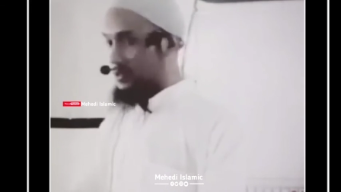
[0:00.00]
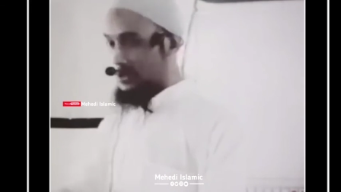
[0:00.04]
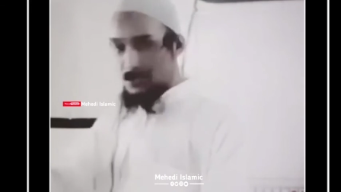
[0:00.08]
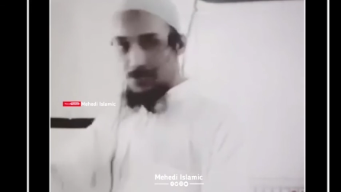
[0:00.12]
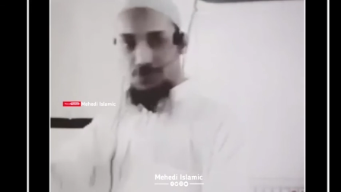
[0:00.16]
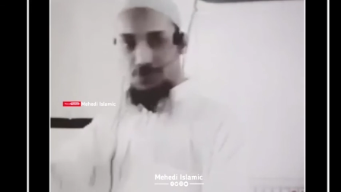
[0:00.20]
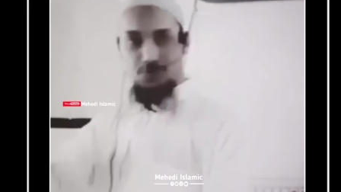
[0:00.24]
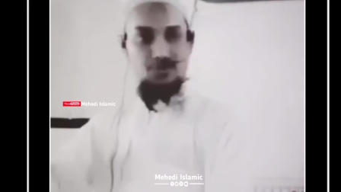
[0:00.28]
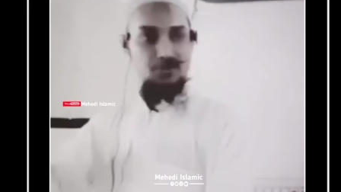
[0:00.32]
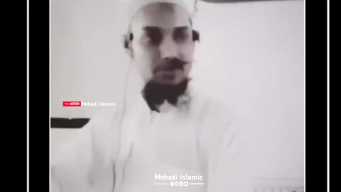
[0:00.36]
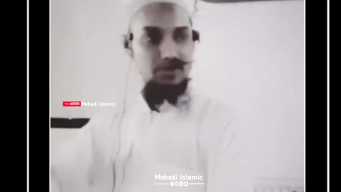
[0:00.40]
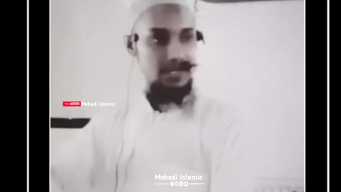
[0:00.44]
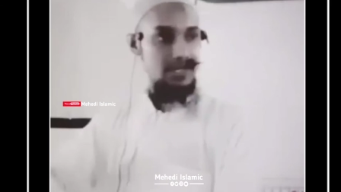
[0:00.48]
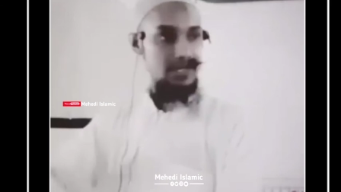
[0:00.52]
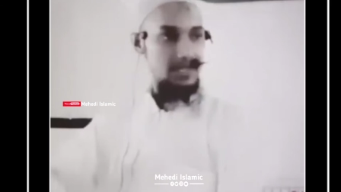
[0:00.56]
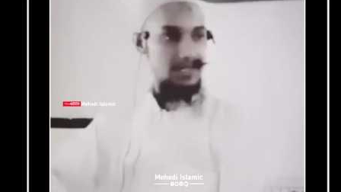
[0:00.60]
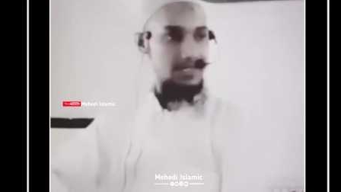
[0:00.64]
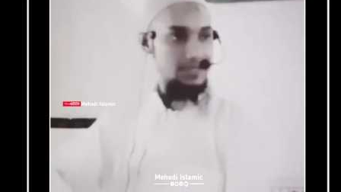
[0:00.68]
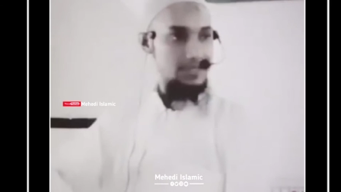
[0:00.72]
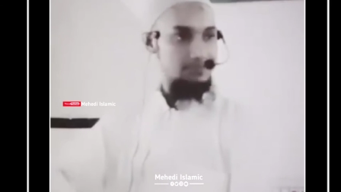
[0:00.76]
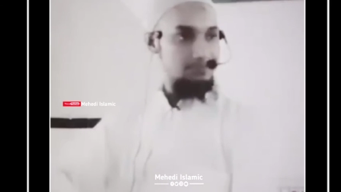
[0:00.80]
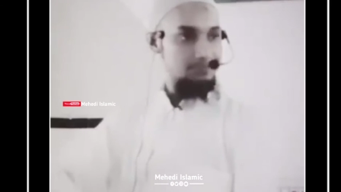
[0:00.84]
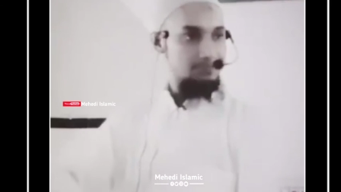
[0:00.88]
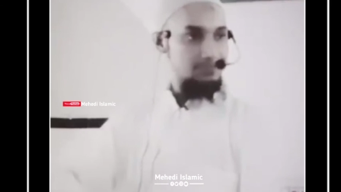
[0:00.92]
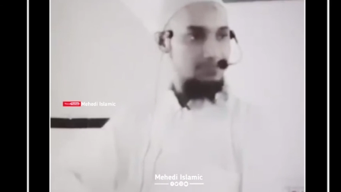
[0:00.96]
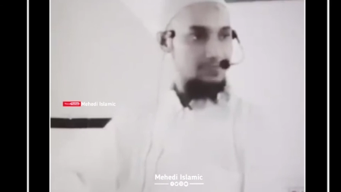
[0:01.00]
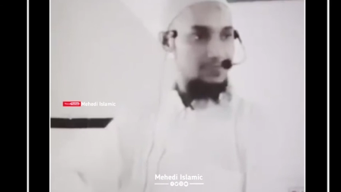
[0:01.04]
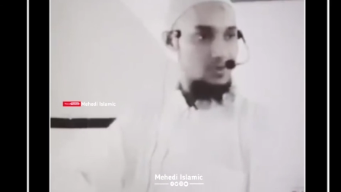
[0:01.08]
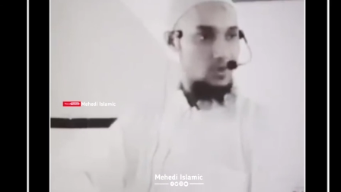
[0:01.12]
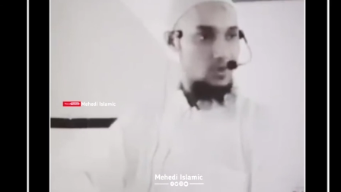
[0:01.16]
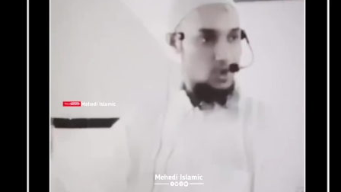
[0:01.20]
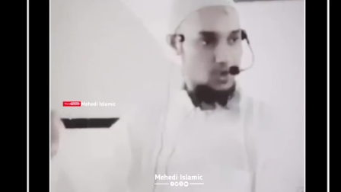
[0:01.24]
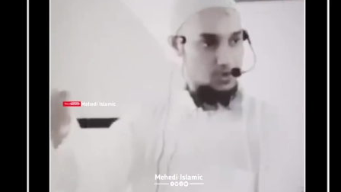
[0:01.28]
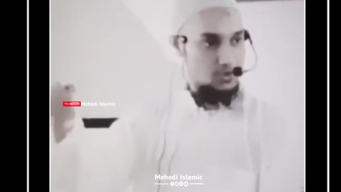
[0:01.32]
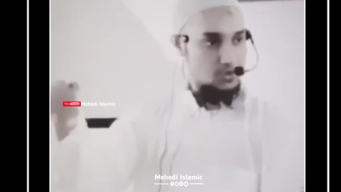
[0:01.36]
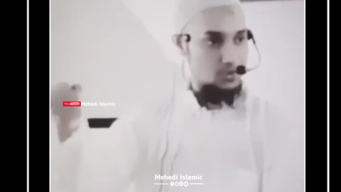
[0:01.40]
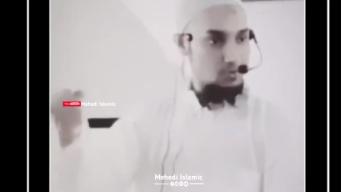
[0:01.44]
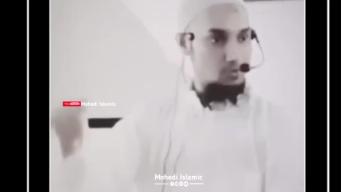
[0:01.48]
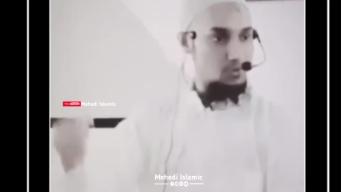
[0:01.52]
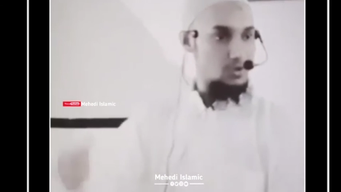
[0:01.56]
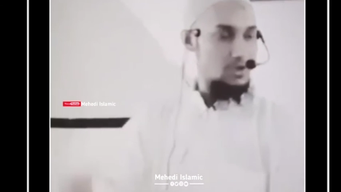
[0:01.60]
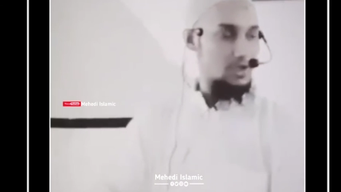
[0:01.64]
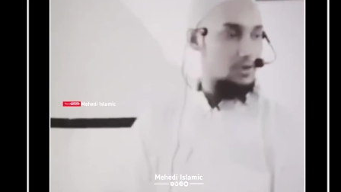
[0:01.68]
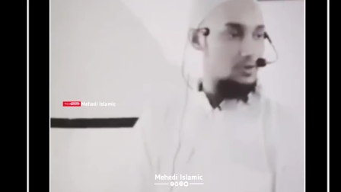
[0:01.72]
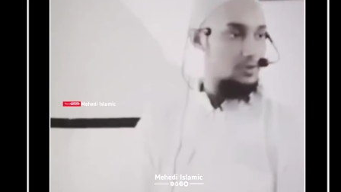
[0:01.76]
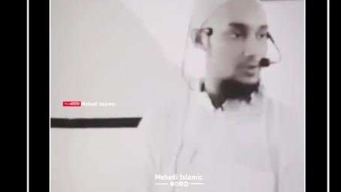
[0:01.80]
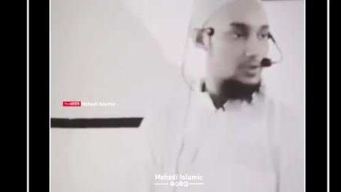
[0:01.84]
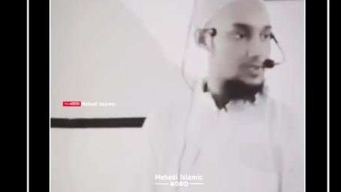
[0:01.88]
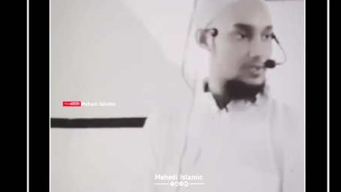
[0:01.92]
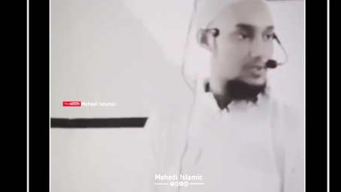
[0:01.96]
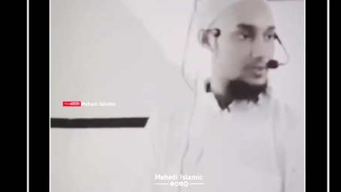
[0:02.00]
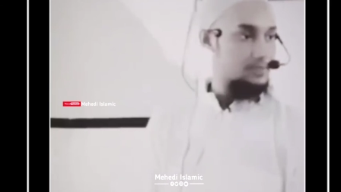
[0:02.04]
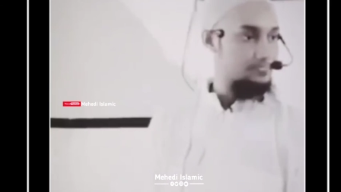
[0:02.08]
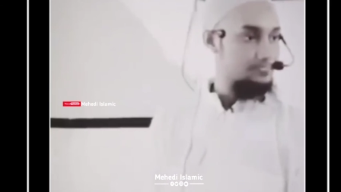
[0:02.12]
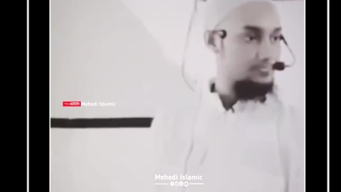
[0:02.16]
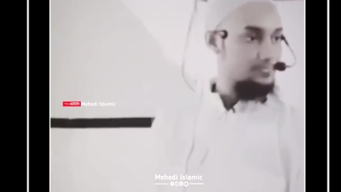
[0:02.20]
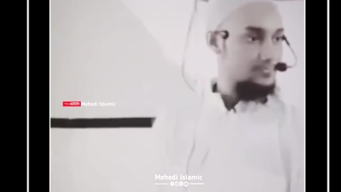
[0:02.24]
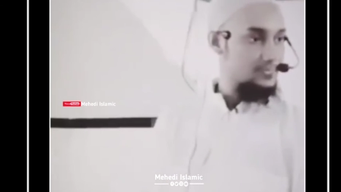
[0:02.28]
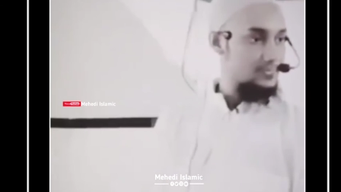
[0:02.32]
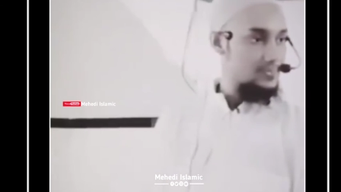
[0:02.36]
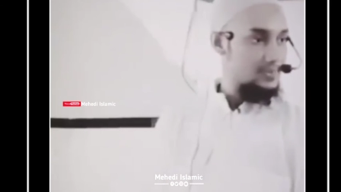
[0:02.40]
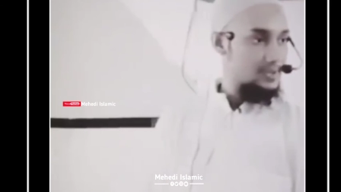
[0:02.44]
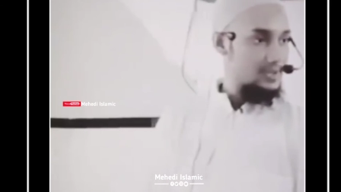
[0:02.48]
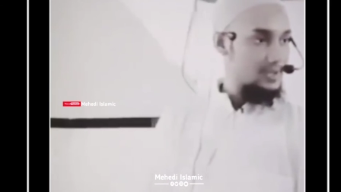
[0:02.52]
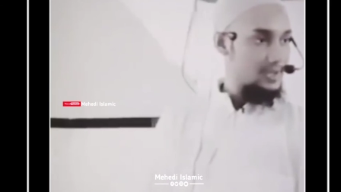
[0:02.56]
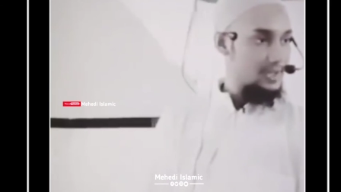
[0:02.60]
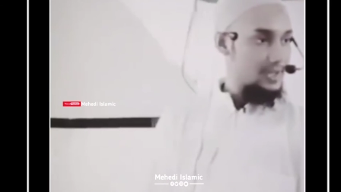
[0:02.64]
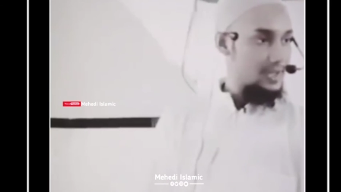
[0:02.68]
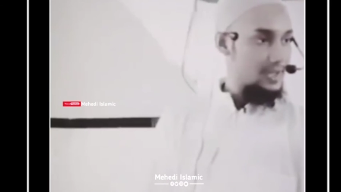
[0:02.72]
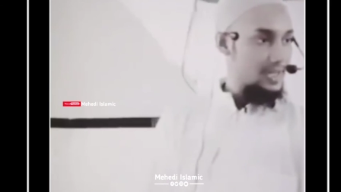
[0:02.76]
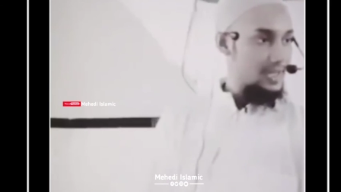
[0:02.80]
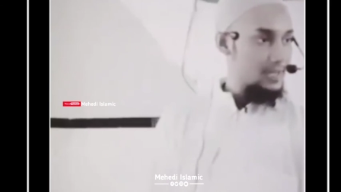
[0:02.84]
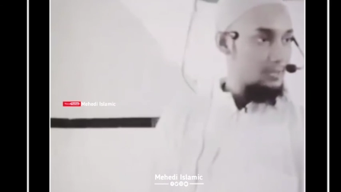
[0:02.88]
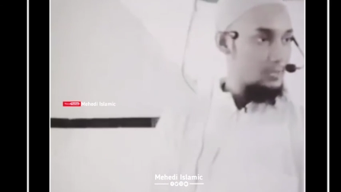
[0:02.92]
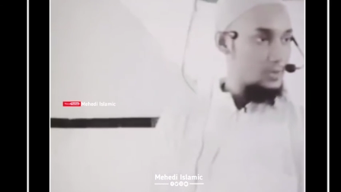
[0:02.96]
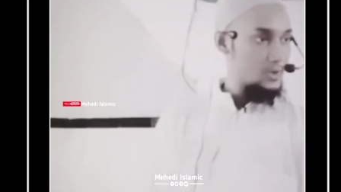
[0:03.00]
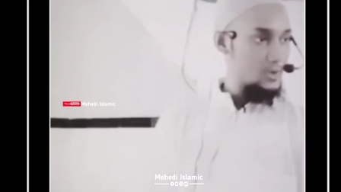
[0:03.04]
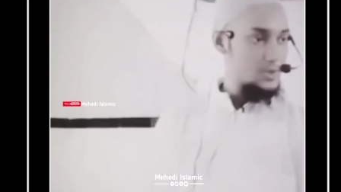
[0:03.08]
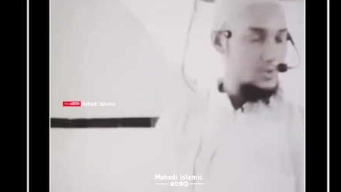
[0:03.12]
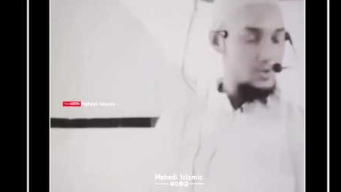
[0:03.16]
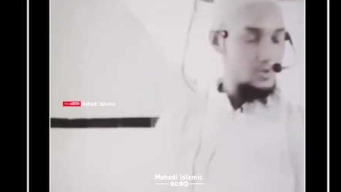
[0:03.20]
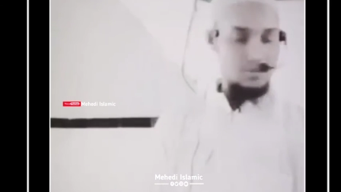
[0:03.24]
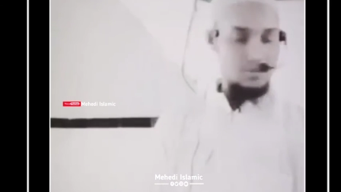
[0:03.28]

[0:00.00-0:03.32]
লাঠি মানে অস্ত্র এখানে অস্ত্র বোঝানো হয়েছে এবং